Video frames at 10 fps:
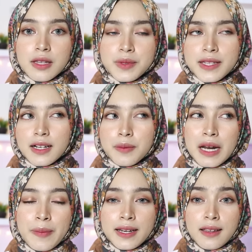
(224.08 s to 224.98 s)
tips yang
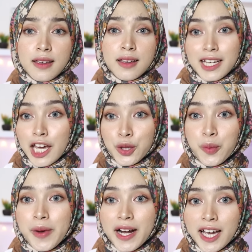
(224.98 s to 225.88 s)
keberapa nih yaitu
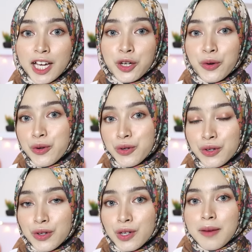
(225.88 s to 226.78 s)
memakai
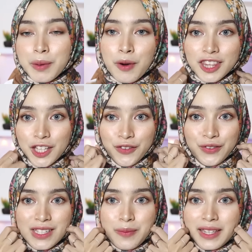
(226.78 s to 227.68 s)
kerudung bermotif
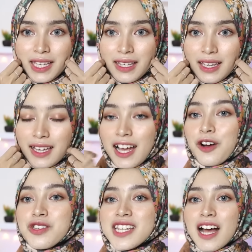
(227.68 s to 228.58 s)
seperti ini
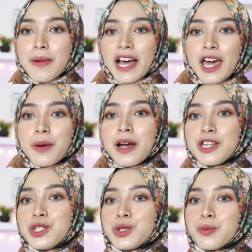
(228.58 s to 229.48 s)
aku sedang pakai
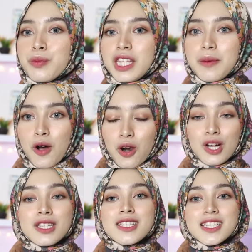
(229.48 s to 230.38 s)
baju putih
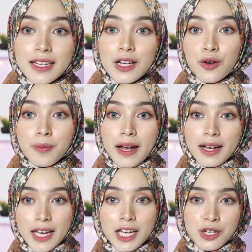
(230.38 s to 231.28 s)
polos dan aku
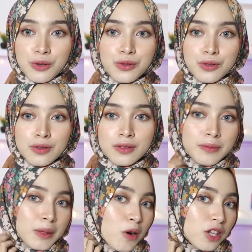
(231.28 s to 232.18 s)
pakai kerudung
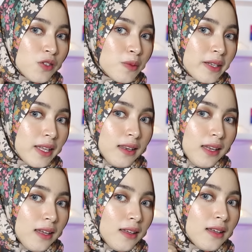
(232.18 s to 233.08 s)
bermotif seperti
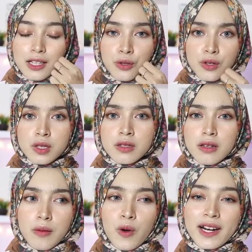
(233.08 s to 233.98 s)
ini terus
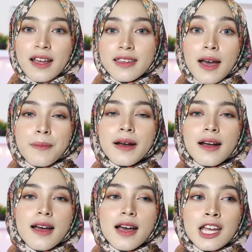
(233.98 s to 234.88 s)
warnanya apa
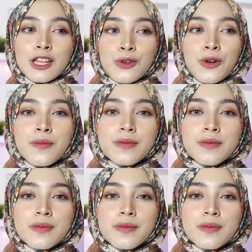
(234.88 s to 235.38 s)
kak gitu